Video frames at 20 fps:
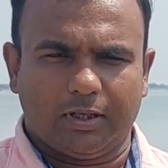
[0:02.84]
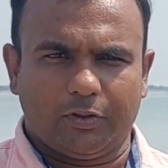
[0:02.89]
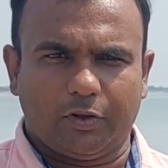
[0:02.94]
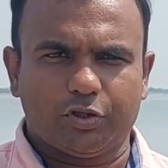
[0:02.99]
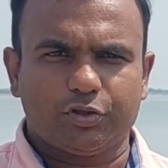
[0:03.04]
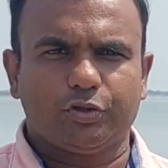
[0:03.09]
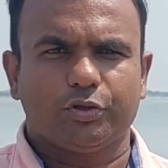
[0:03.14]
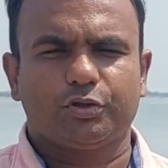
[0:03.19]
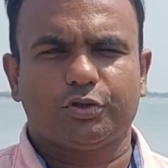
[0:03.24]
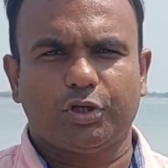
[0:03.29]

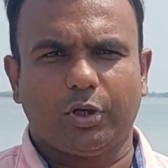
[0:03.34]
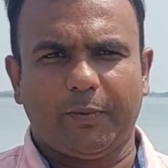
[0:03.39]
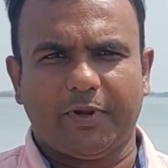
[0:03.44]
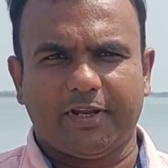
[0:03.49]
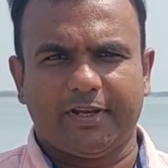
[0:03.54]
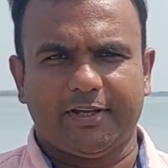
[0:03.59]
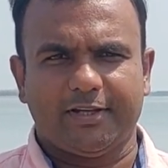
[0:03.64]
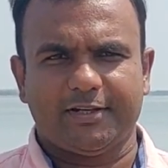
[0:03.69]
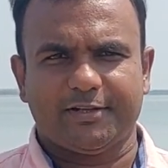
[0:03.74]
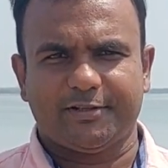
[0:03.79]
দর্শক
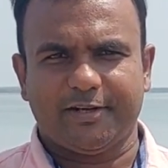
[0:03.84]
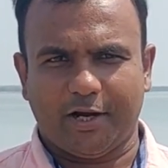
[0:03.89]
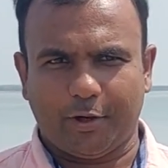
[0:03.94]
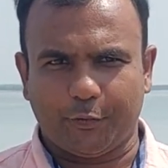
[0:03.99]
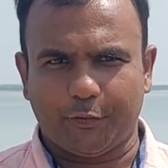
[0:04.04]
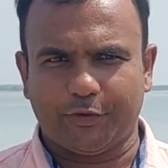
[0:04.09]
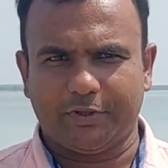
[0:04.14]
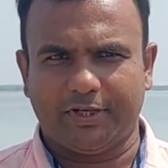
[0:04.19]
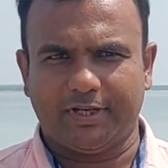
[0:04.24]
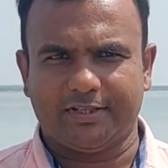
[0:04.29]
সবাইকে
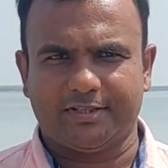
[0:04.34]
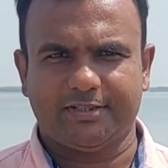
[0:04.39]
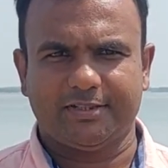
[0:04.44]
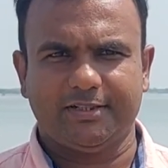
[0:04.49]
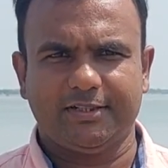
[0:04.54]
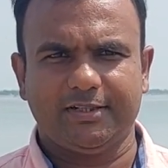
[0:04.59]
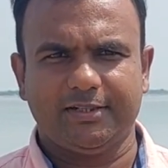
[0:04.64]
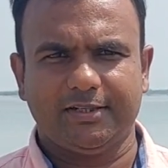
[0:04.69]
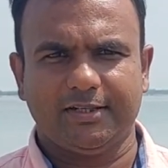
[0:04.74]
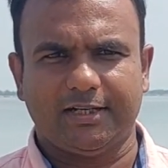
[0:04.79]
স্বাগত জানাচ্ছি
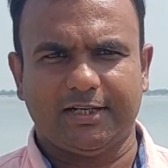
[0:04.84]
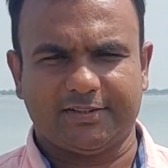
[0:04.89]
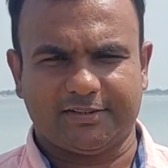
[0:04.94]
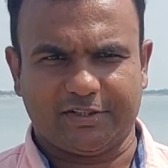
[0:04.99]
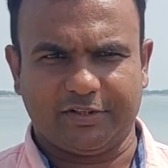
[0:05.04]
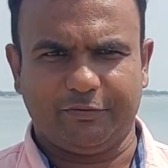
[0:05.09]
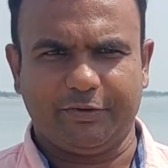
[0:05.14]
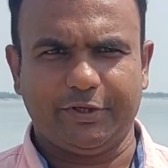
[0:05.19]
আজকের